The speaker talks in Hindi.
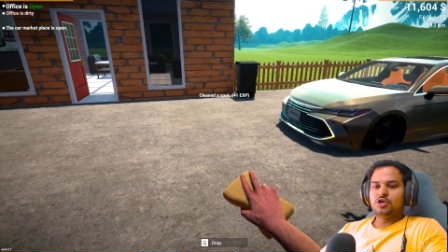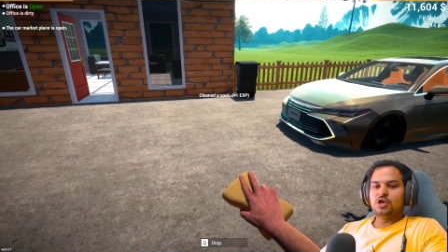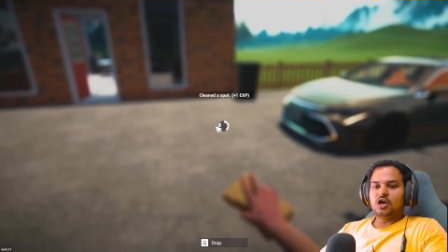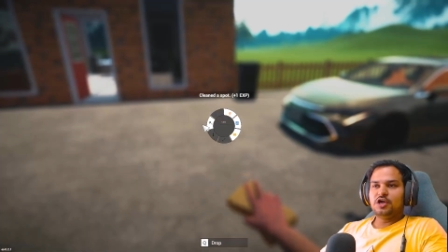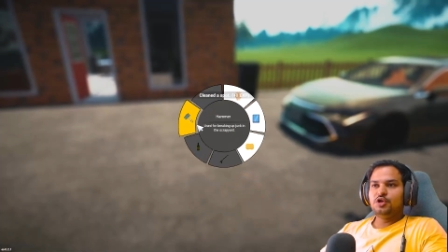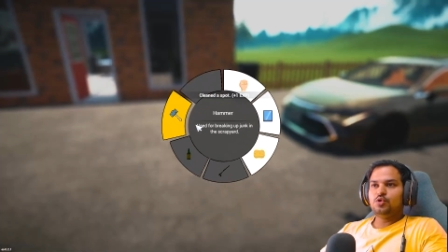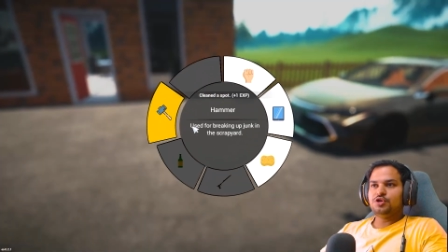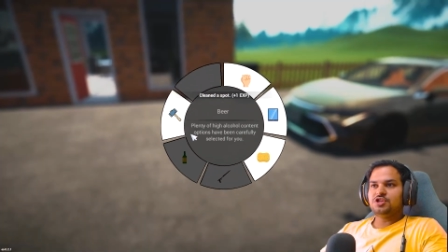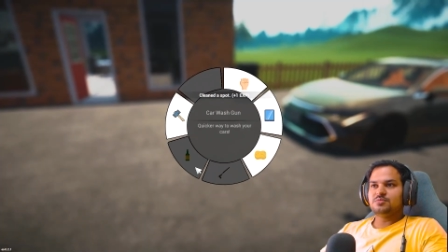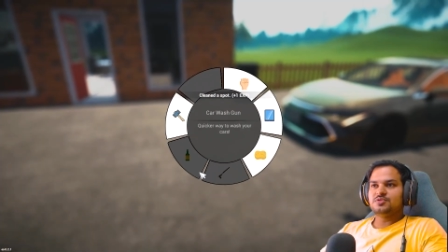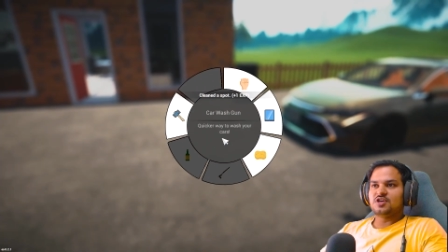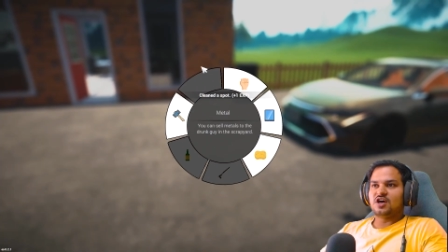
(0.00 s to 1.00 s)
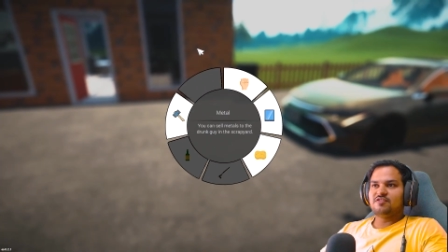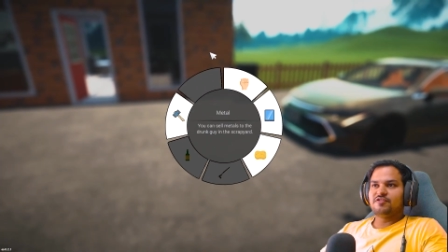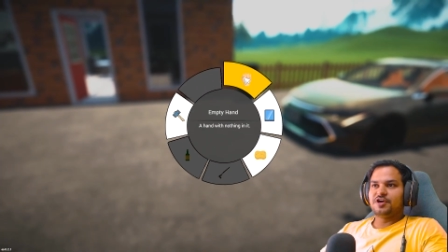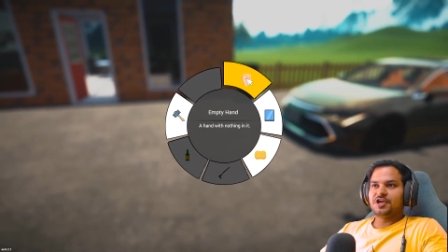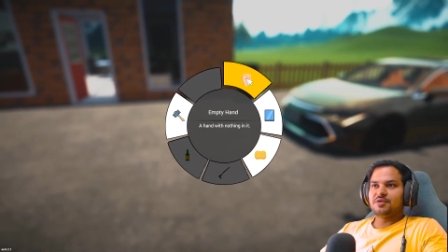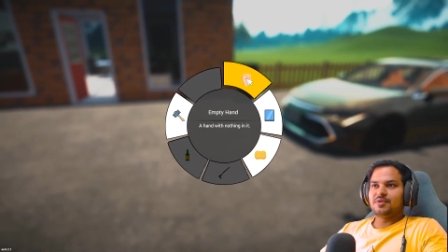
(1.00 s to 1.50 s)
गाड़ी को एकदम साफ
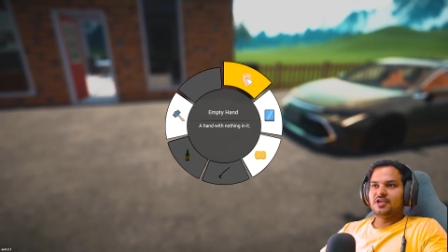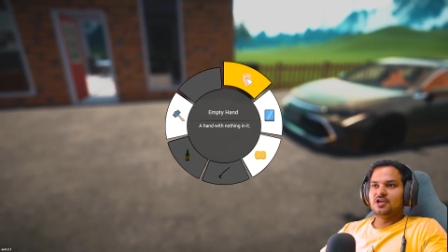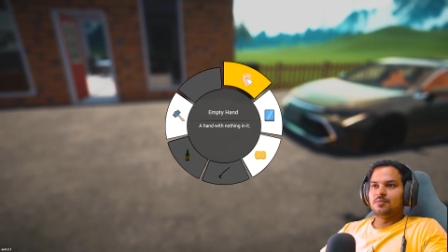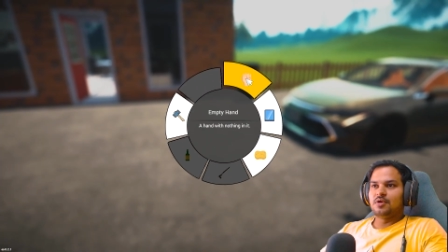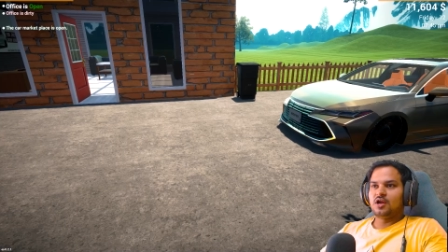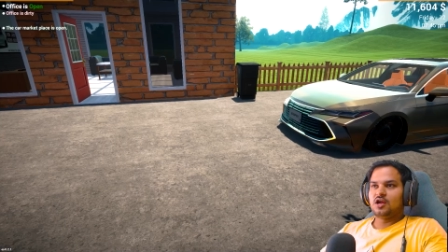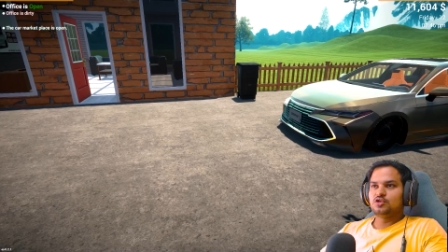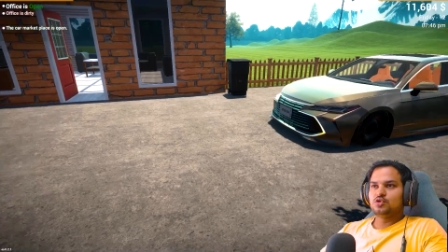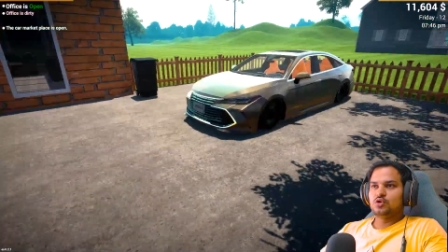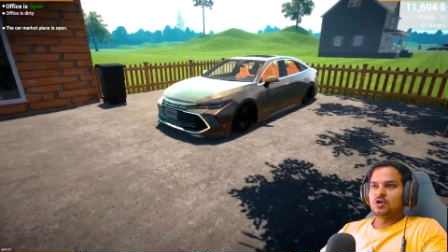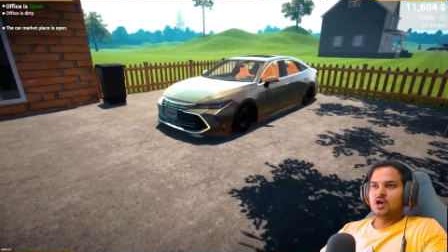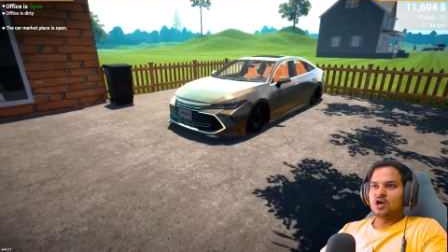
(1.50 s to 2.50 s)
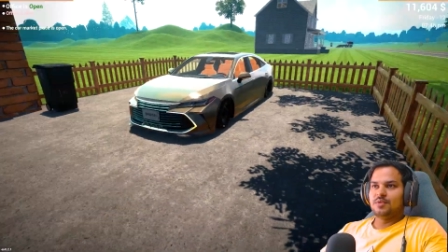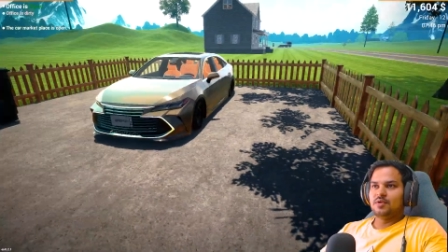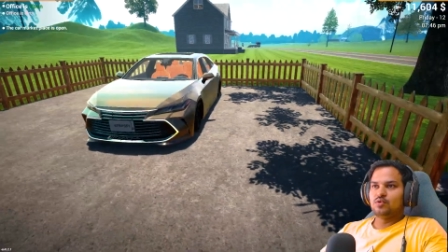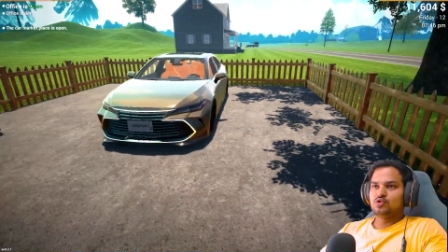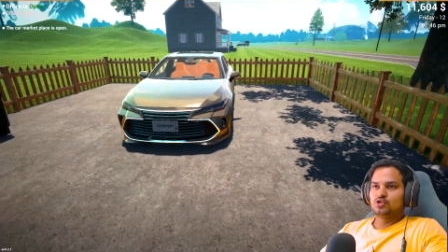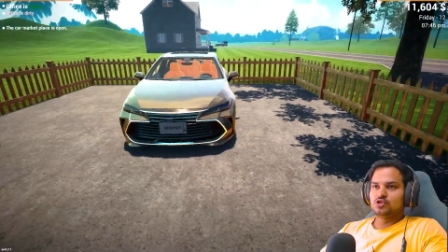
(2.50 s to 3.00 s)
करके भाई हमारा जो काम है
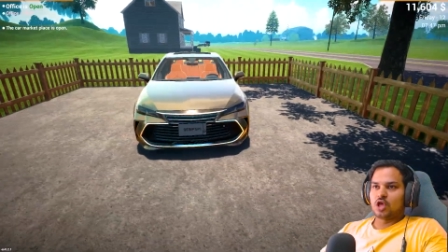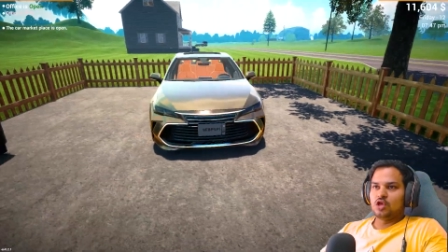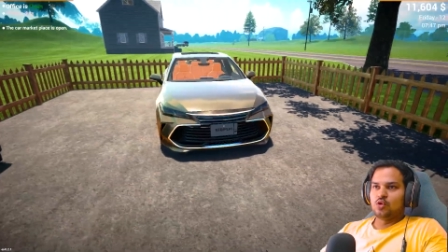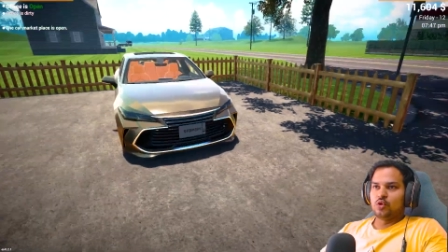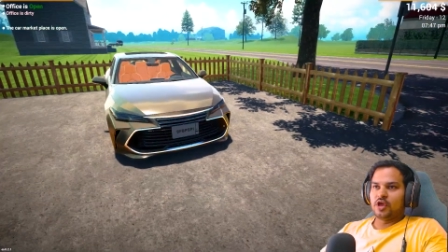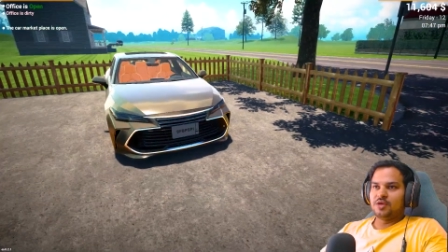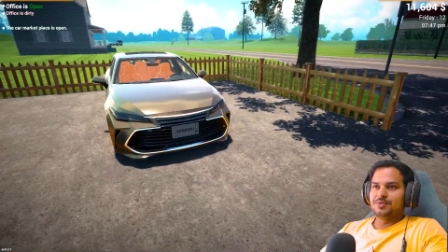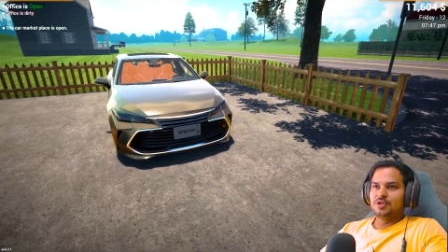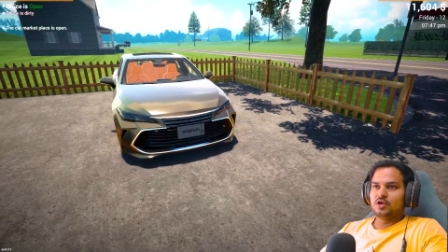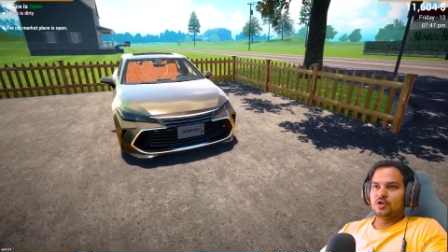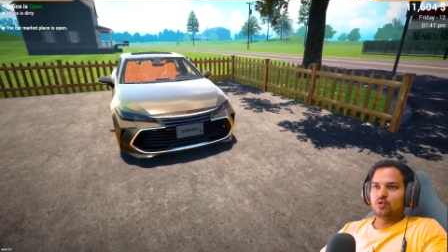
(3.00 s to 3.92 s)
वो सही हो गया है अभी देख रहे हो